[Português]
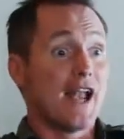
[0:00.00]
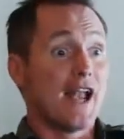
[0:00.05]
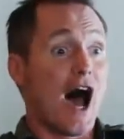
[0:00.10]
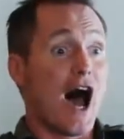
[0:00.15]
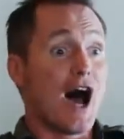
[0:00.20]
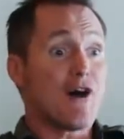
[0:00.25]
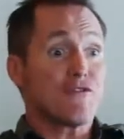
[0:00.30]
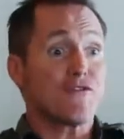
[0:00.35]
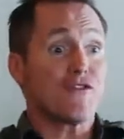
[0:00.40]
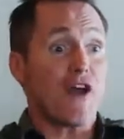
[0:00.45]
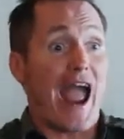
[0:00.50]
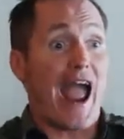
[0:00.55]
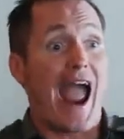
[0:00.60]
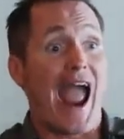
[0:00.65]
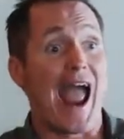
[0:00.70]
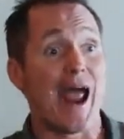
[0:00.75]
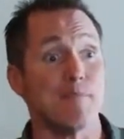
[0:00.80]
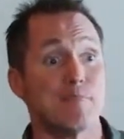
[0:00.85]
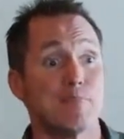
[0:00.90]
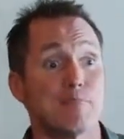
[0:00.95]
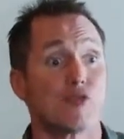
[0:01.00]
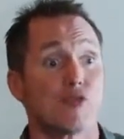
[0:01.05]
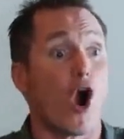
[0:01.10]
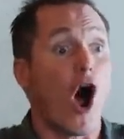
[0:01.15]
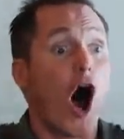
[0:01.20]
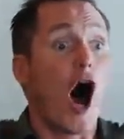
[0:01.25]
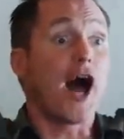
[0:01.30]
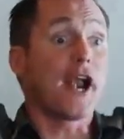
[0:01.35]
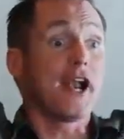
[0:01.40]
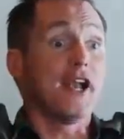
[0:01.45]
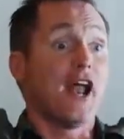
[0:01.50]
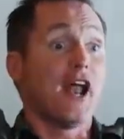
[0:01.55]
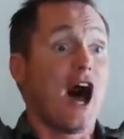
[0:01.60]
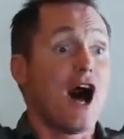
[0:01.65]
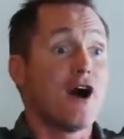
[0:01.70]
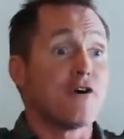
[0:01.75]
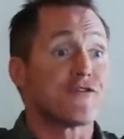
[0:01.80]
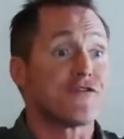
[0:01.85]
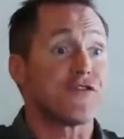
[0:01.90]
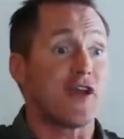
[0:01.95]
bastante, e grande
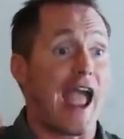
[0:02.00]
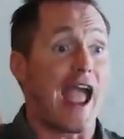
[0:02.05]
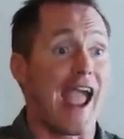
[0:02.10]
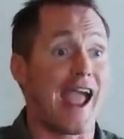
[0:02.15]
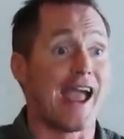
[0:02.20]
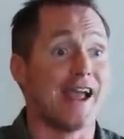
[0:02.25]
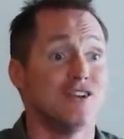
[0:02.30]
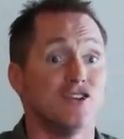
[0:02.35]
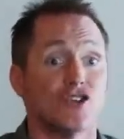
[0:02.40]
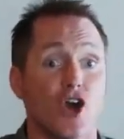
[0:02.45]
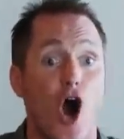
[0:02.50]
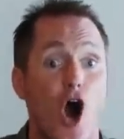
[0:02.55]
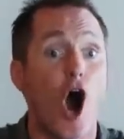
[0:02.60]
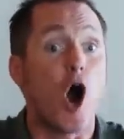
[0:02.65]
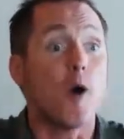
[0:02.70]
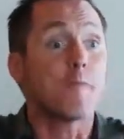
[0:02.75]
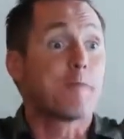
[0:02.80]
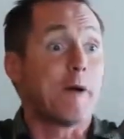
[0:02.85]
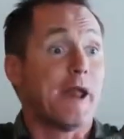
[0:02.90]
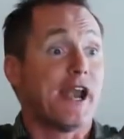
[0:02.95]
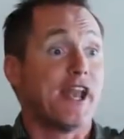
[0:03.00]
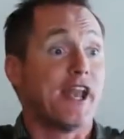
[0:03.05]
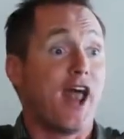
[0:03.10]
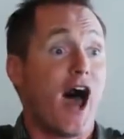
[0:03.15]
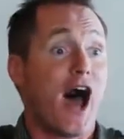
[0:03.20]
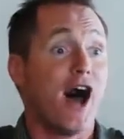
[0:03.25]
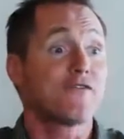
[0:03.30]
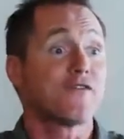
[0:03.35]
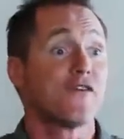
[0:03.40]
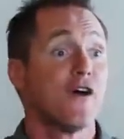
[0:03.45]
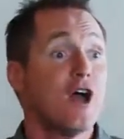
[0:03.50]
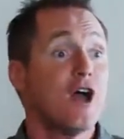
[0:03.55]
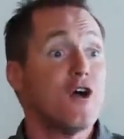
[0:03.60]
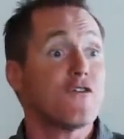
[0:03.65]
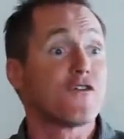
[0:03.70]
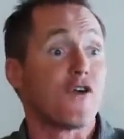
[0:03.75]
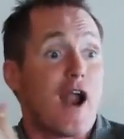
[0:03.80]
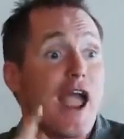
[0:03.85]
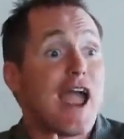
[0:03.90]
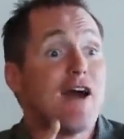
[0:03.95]
o bastante, e aberta o
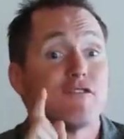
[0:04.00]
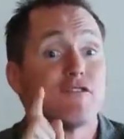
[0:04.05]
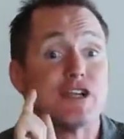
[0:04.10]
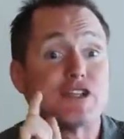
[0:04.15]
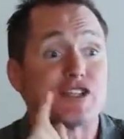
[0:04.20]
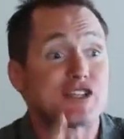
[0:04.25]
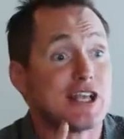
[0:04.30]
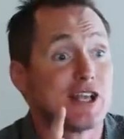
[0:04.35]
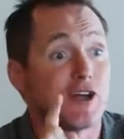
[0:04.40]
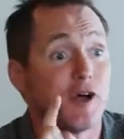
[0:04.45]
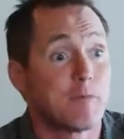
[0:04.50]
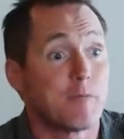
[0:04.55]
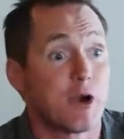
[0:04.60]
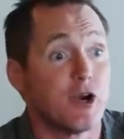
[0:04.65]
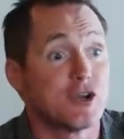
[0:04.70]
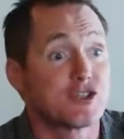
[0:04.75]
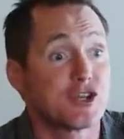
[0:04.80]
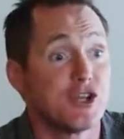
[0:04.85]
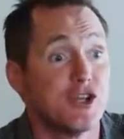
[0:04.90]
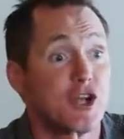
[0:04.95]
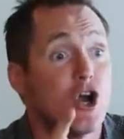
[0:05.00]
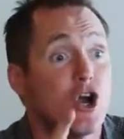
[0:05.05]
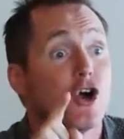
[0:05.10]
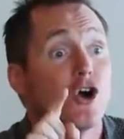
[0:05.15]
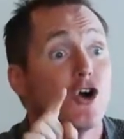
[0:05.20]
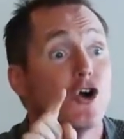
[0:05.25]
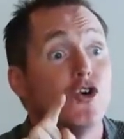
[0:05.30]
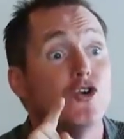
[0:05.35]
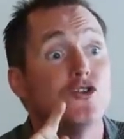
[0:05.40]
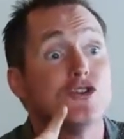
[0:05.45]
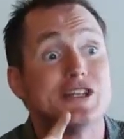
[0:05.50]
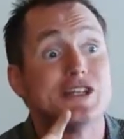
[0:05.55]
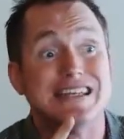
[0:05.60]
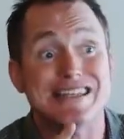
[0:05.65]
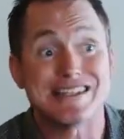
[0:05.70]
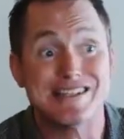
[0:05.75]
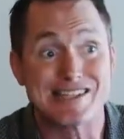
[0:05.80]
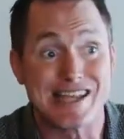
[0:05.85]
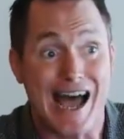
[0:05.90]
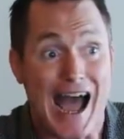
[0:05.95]
bastante para cada pessoa que
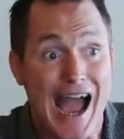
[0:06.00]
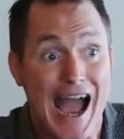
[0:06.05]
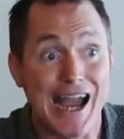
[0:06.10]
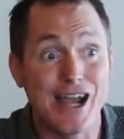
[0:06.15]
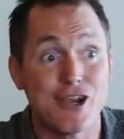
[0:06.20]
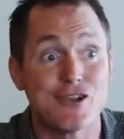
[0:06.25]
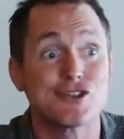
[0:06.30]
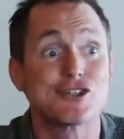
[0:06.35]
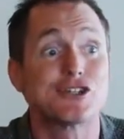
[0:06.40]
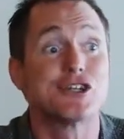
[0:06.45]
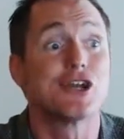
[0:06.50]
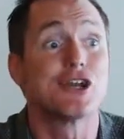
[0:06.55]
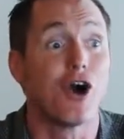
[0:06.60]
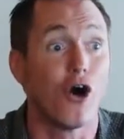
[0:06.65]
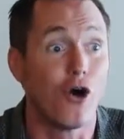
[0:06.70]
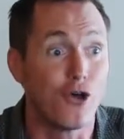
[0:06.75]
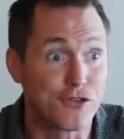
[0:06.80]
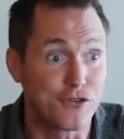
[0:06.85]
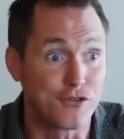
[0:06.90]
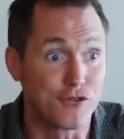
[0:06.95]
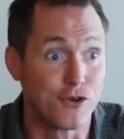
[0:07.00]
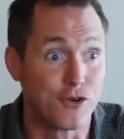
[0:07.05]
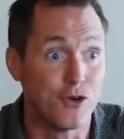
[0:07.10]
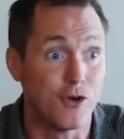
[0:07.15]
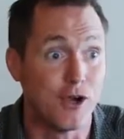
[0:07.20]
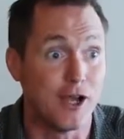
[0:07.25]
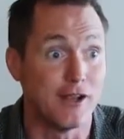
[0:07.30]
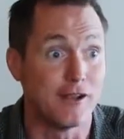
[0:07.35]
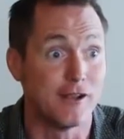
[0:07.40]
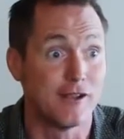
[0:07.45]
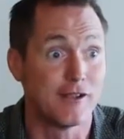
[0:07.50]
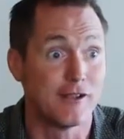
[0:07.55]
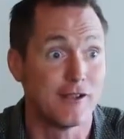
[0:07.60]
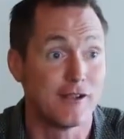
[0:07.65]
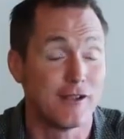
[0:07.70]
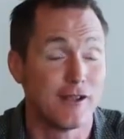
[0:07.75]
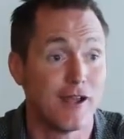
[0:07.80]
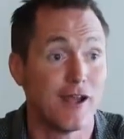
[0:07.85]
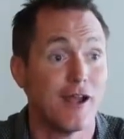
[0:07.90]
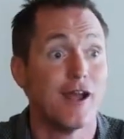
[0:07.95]
deseja atravessá-la.
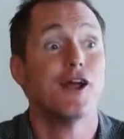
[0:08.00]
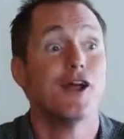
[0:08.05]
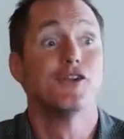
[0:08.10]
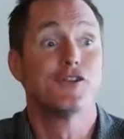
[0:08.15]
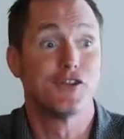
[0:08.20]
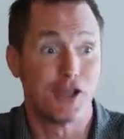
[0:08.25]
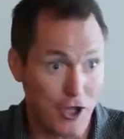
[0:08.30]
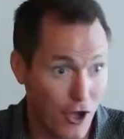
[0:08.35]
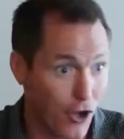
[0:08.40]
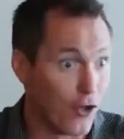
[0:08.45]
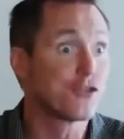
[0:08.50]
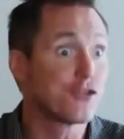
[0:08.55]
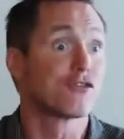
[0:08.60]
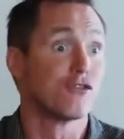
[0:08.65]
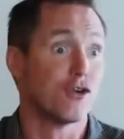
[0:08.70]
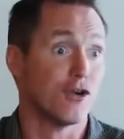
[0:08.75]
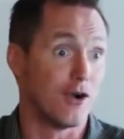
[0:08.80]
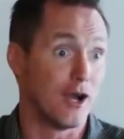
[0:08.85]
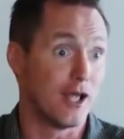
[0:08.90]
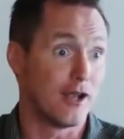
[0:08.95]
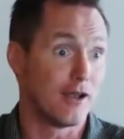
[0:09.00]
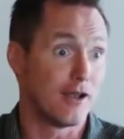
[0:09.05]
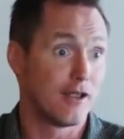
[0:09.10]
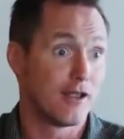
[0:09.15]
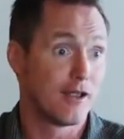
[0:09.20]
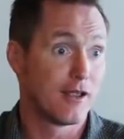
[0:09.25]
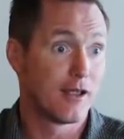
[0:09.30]
Atravessá-la.